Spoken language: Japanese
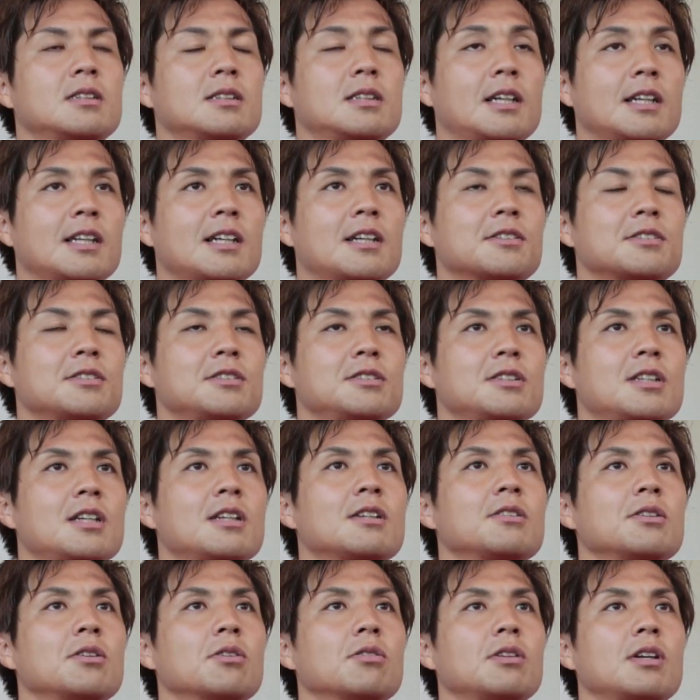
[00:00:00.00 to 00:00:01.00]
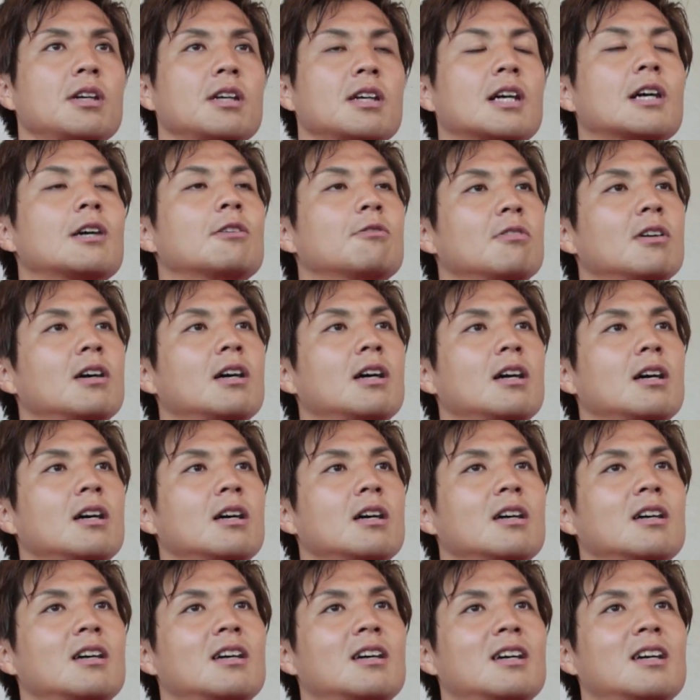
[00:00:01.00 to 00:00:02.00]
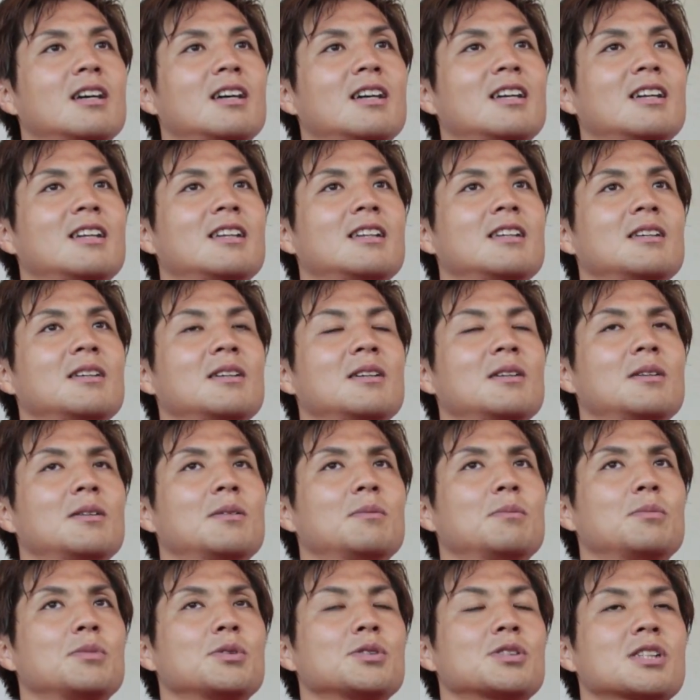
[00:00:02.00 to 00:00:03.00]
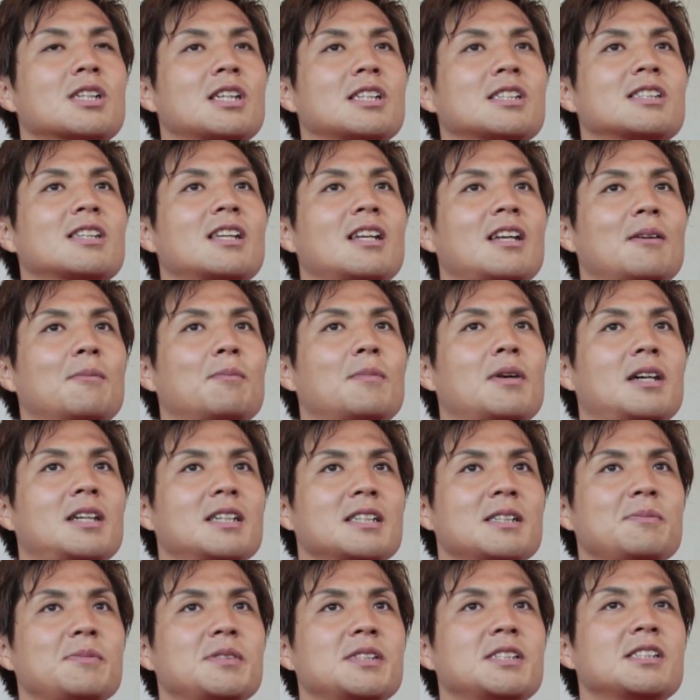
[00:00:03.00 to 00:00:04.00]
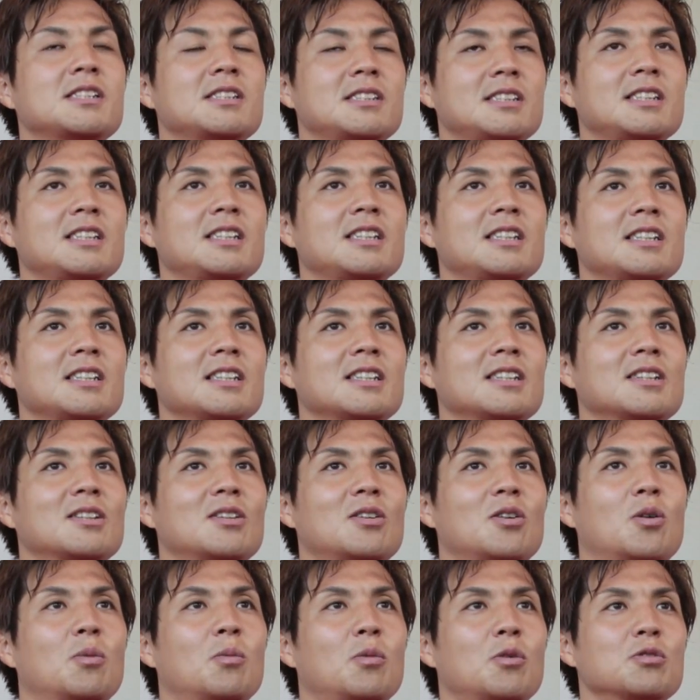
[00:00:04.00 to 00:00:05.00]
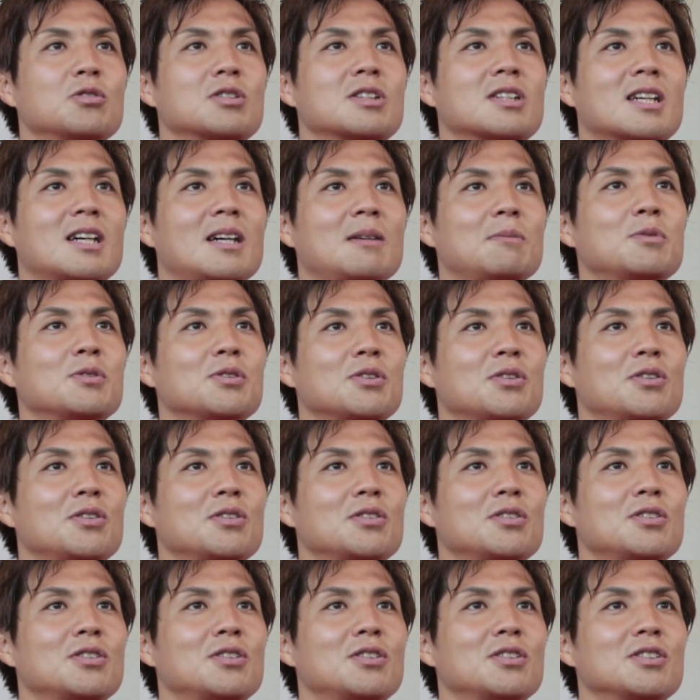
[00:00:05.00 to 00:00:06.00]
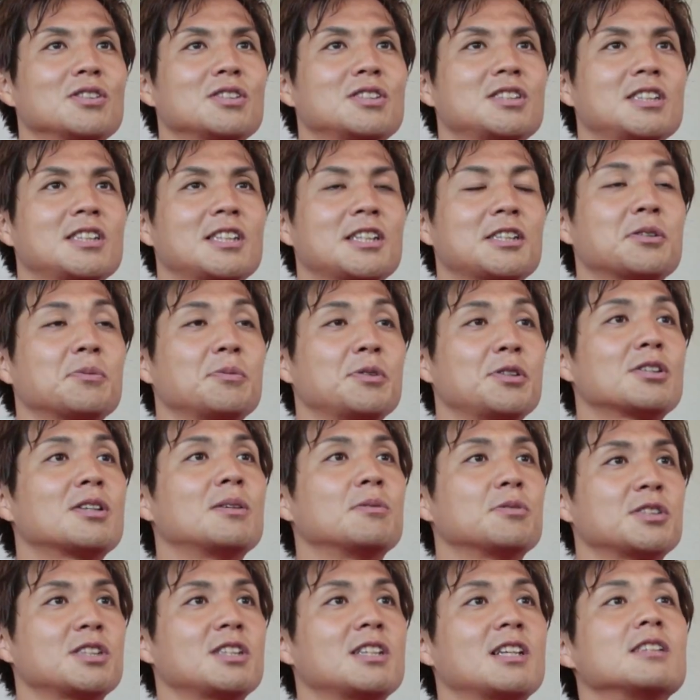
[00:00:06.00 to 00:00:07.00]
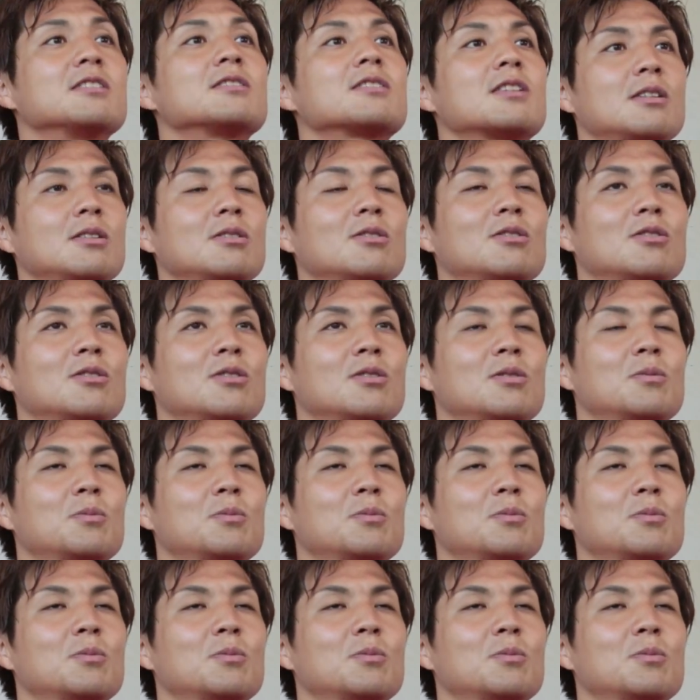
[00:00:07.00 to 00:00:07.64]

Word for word: 大学での4年間はもしかしたら回り道に思うかもしれない人もいるかもしれないんですけど、